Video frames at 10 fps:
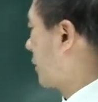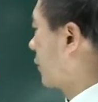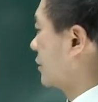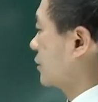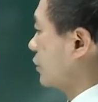
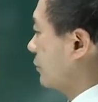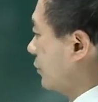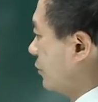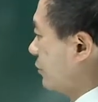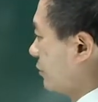원시적
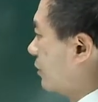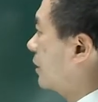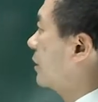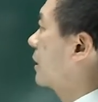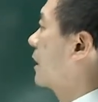
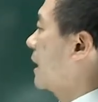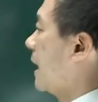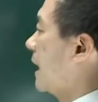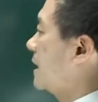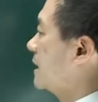불능을
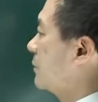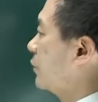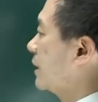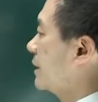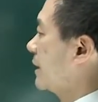알지
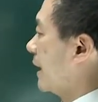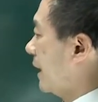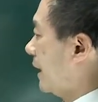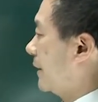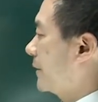못한 데
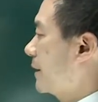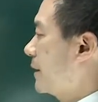대한